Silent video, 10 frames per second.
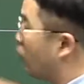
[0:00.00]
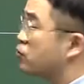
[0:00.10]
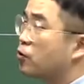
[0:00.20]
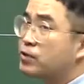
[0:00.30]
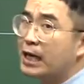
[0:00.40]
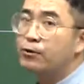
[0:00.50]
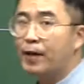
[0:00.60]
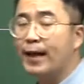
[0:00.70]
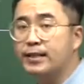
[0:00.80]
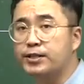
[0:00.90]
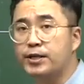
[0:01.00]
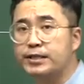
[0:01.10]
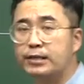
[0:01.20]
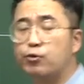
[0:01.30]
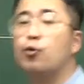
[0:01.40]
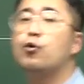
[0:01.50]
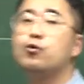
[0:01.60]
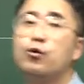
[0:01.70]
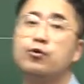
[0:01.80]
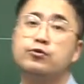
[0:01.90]
경종 사후에 드디어 이제
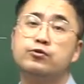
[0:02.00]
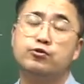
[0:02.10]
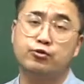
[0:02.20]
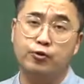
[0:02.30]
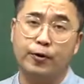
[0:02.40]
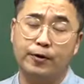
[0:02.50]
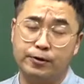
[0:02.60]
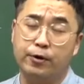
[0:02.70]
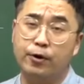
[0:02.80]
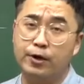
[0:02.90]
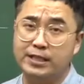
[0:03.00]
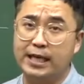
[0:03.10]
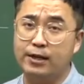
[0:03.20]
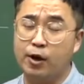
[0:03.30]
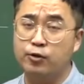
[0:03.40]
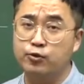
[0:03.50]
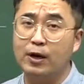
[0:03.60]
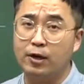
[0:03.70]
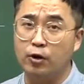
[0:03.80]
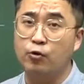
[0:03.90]
노론 주도로 이제
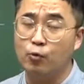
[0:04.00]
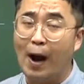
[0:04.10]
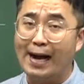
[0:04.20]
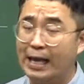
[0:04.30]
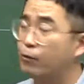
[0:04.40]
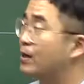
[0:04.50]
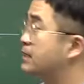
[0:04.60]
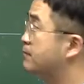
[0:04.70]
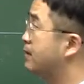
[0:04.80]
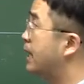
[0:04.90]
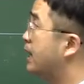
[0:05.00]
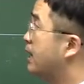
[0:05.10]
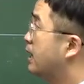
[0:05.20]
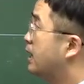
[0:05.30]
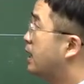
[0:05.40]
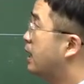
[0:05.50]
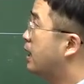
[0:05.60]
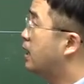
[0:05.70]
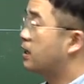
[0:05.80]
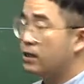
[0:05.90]
경조가 결국 왕에 올랐습니다.
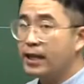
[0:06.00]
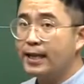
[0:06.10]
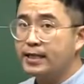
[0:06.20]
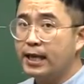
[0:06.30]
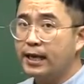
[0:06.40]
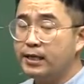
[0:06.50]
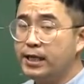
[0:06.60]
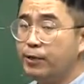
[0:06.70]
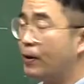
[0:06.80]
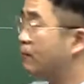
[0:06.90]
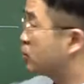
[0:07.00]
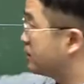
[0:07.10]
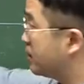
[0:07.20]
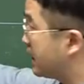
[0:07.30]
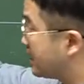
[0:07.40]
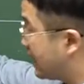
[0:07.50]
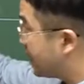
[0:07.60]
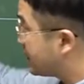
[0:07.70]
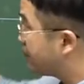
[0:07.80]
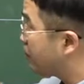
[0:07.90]
어, 근데 이제 그 이후의 모습은 이따가
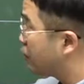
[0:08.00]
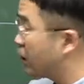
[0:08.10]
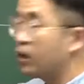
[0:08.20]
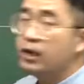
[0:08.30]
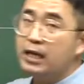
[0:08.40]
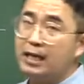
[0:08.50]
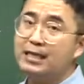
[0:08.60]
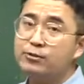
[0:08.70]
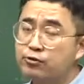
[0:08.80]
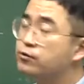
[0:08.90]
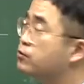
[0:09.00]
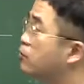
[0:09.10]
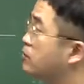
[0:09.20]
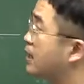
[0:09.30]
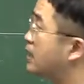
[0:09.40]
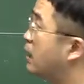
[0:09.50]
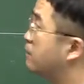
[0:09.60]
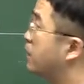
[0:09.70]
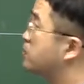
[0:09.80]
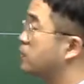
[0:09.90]
잠깐 살펴보고요. 일단 숙종 때
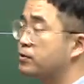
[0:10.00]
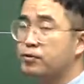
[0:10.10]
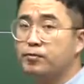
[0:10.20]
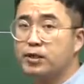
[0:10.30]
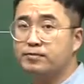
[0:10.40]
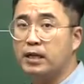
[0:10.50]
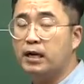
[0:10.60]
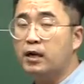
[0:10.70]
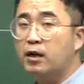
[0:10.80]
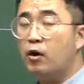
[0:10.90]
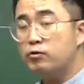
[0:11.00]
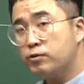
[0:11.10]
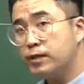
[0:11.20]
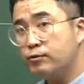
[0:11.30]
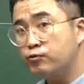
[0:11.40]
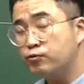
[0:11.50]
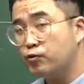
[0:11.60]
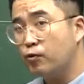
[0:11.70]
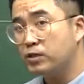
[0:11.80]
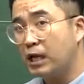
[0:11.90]
탕평 정치부터 보겠습니다. 어, 선생님
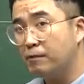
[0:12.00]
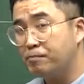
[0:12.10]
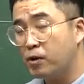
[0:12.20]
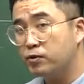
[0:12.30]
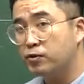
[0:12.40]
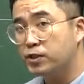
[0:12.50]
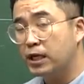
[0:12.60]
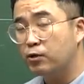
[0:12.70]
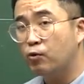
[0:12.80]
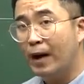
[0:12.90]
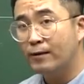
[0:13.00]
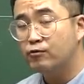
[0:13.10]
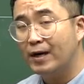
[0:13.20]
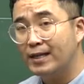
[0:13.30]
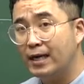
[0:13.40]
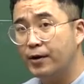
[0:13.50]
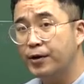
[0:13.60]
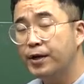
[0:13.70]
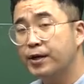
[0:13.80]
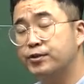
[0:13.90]
숙종은 탕평 정치가 아니고 황국 아닌가요?
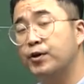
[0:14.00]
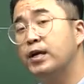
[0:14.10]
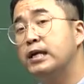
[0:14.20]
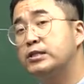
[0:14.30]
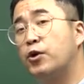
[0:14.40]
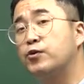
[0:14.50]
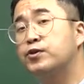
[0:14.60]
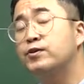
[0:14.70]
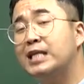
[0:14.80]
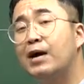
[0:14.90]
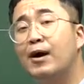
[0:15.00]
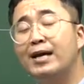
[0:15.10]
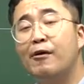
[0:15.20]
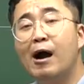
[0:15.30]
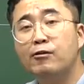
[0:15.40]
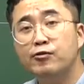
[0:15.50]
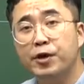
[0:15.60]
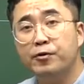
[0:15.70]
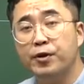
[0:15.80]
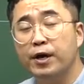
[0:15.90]
그렇죠. 정치적 상황이
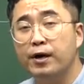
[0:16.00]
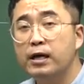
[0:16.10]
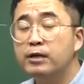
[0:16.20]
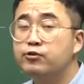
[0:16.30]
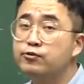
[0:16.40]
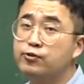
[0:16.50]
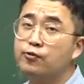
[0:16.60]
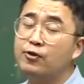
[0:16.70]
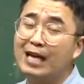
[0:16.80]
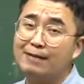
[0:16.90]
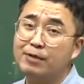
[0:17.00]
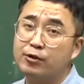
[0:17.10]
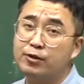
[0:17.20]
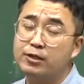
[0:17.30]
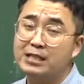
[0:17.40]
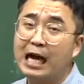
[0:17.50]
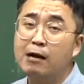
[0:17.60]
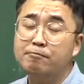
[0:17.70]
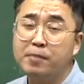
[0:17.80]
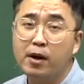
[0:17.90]
황국이었고요. 숙종도 나름대로는
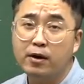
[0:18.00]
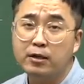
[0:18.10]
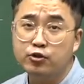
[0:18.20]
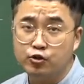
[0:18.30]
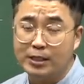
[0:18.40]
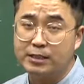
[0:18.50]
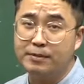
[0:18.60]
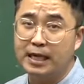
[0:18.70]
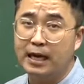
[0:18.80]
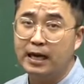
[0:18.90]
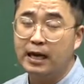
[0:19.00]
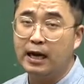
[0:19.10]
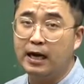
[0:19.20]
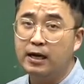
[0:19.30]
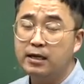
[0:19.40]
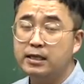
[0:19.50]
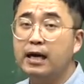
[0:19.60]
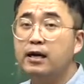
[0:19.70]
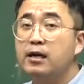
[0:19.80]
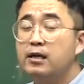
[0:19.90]
탕평을 추구했습니다. 아,
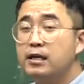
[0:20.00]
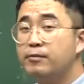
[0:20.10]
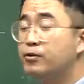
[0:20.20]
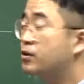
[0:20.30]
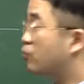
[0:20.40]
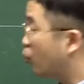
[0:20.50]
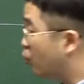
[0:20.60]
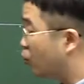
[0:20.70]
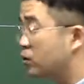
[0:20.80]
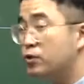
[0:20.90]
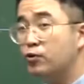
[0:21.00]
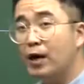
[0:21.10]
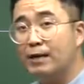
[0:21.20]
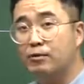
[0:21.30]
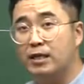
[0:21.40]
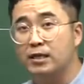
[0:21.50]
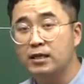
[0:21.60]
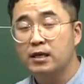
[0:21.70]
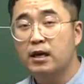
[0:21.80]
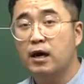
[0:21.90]
그러니까 이분은 골고루
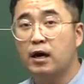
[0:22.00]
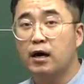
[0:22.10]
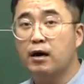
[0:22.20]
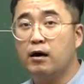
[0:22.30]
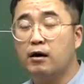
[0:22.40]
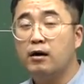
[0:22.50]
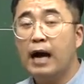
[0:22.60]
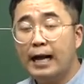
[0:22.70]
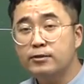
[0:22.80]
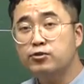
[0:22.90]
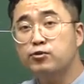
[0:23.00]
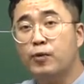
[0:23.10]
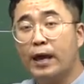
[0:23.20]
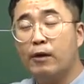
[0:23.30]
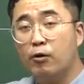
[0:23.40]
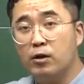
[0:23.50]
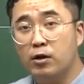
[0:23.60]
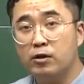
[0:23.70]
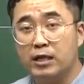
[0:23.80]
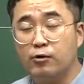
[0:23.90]
등용하기보다는 어, 한쪽에게
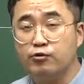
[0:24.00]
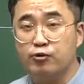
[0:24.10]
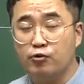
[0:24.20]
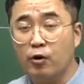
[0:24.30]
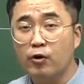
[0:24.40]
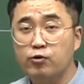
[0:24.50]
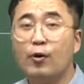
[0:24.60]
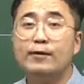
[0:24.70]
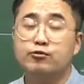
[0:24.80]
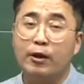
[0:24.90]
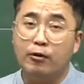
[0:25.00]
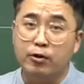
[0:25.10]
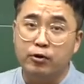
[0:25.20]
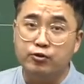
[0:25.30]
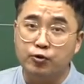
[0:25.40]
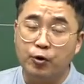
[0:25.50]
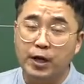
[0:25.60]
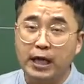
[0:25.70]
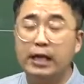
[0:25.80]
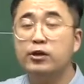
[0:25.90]
권력을 자꾸 주고 또 한쪽에 권력을 주고
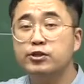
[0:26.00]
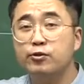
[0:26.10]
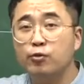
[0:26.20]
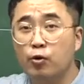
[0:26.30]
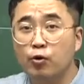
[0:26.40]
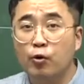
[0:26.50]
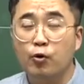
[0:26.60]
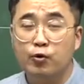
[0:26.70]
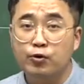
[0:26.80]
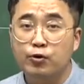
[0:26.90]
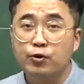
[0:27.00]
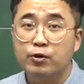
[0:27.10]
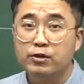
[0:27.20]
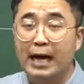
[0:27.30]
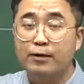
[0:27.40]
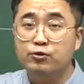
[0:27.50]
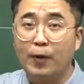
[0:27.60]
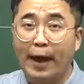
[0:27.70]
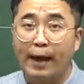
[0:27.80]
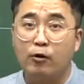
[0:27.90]
이런 식으로 골고루
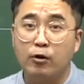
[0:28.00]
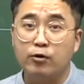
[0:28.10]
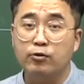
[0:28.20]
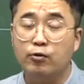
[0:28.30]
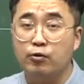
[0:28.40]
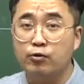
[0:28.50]
양쪽에게 골고루